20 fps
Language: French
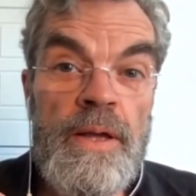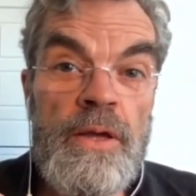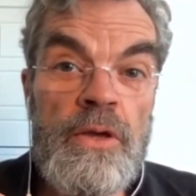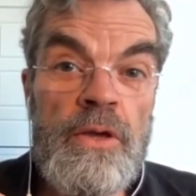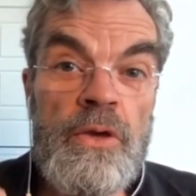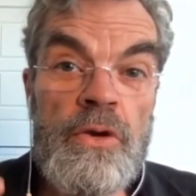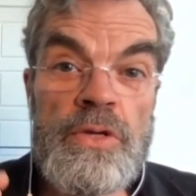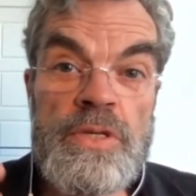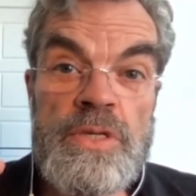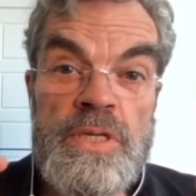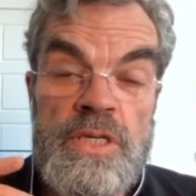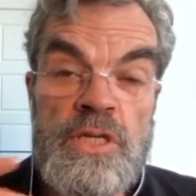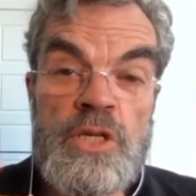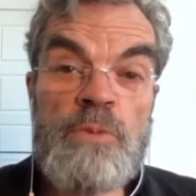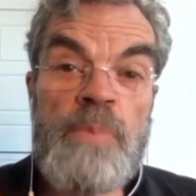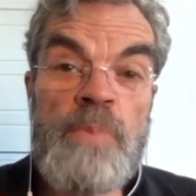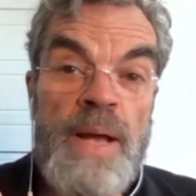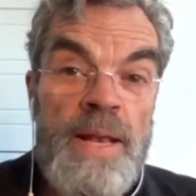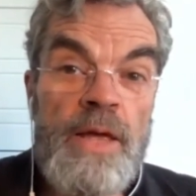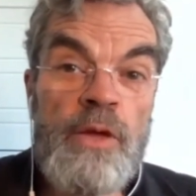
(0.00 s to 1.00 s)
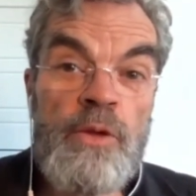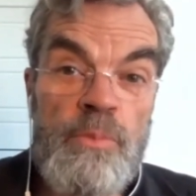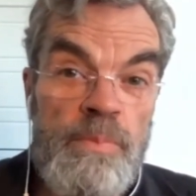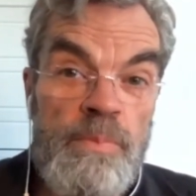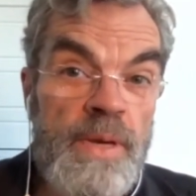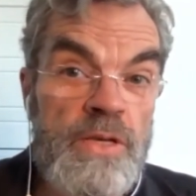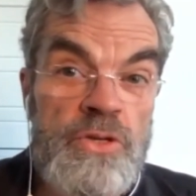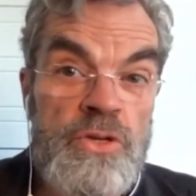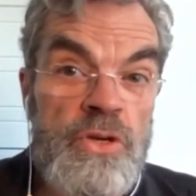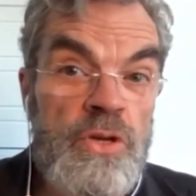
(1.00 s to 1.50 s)
que si je parle à une
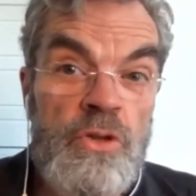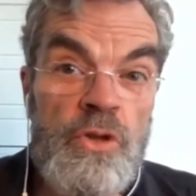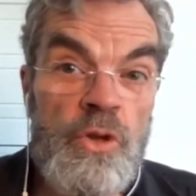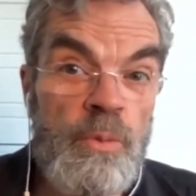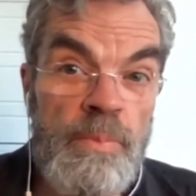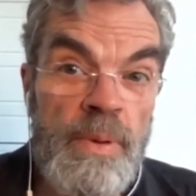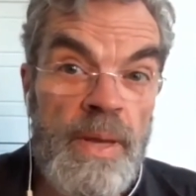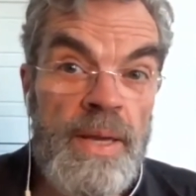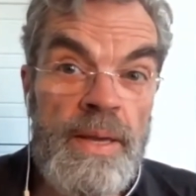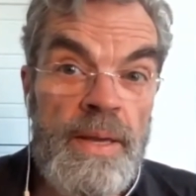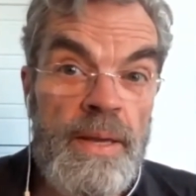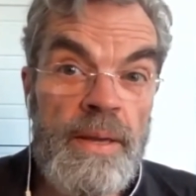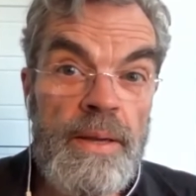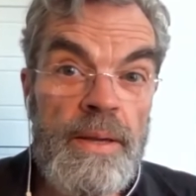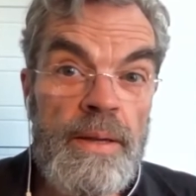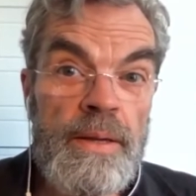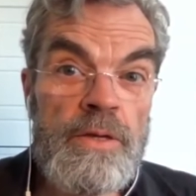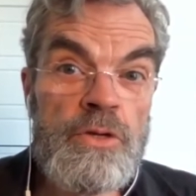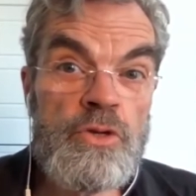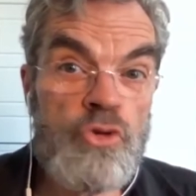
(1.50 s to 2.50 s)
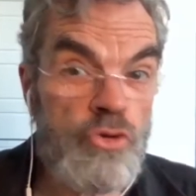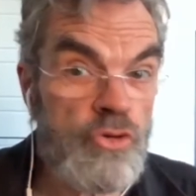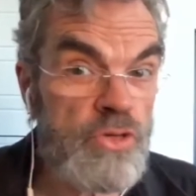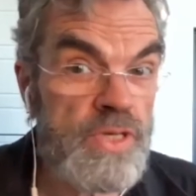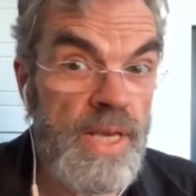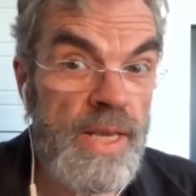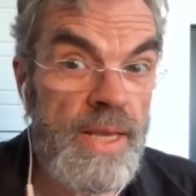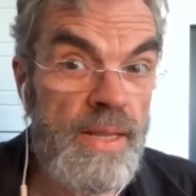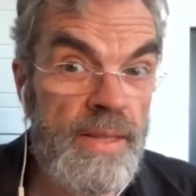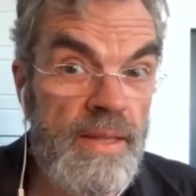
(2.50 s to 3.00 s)
personne de près, sur
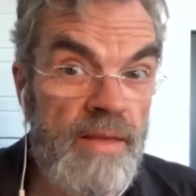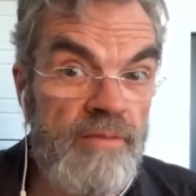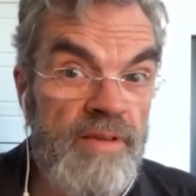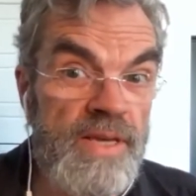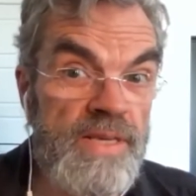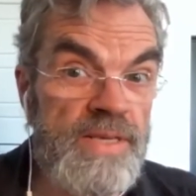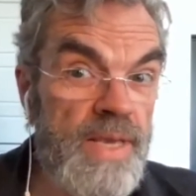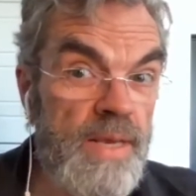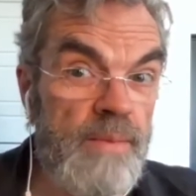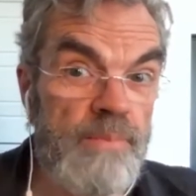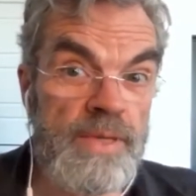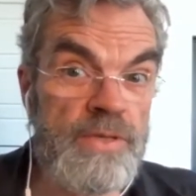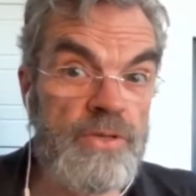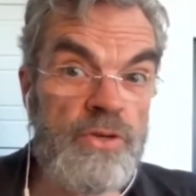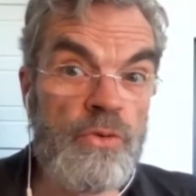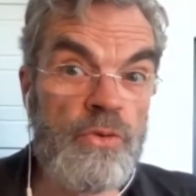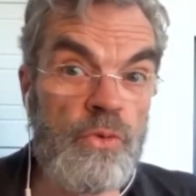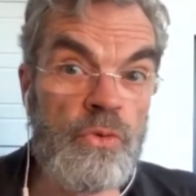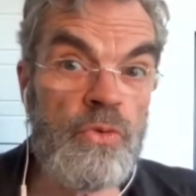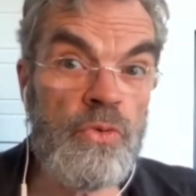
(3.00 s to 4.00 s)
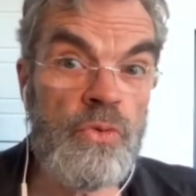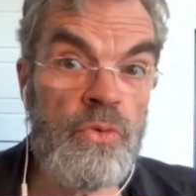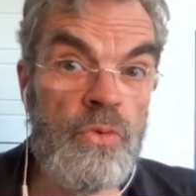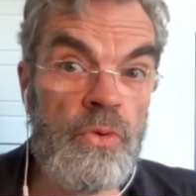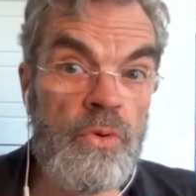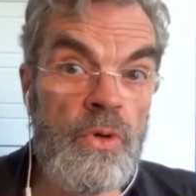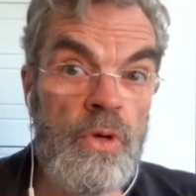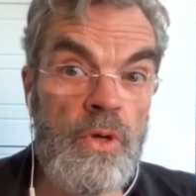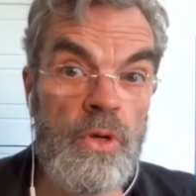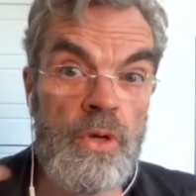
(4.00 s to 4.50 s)
scène, avec 100 personnes
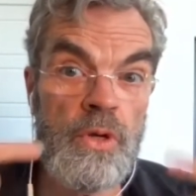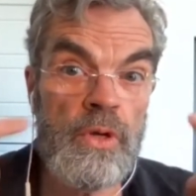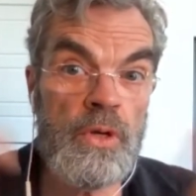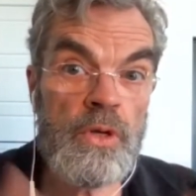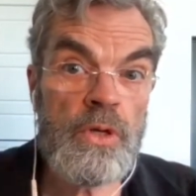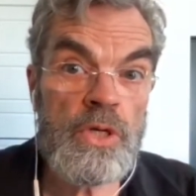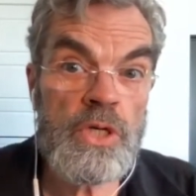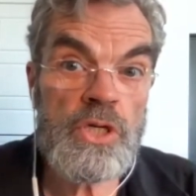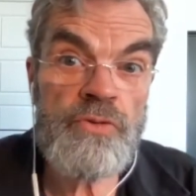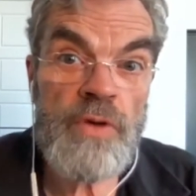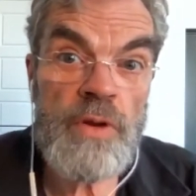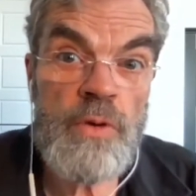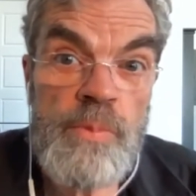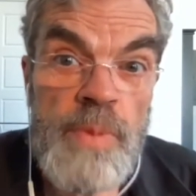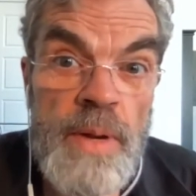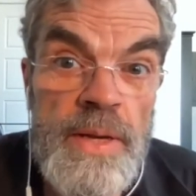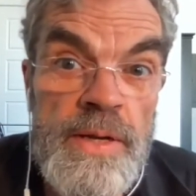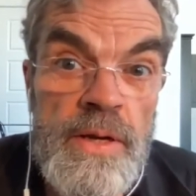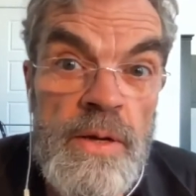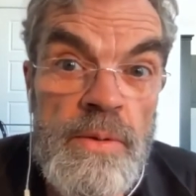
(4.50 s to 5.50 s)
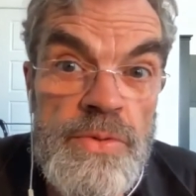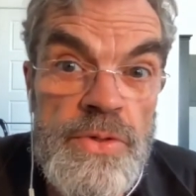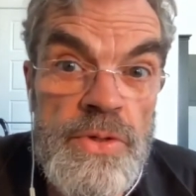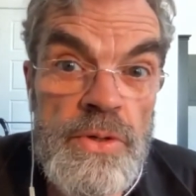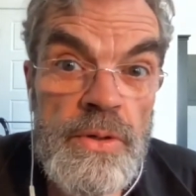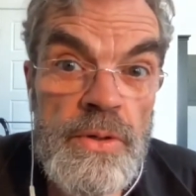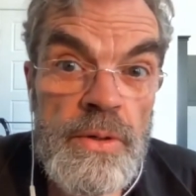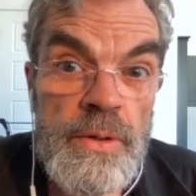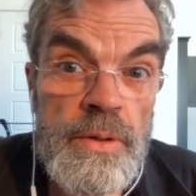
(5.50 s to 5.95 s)
autour, je vais lui parler comme ça.